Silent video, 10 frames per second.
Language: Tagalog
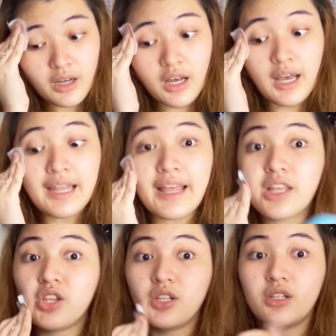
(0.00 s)
Uh, I
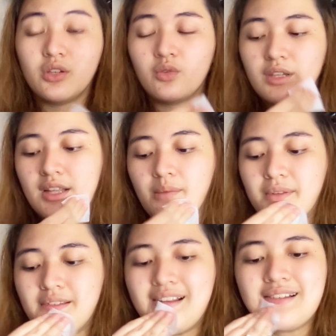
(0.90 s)
like yung
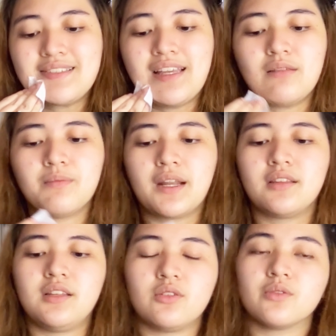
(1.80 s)
ginamit nilang scent para
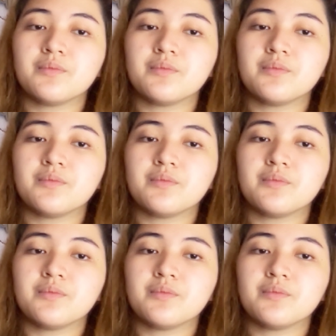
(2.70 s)
dito.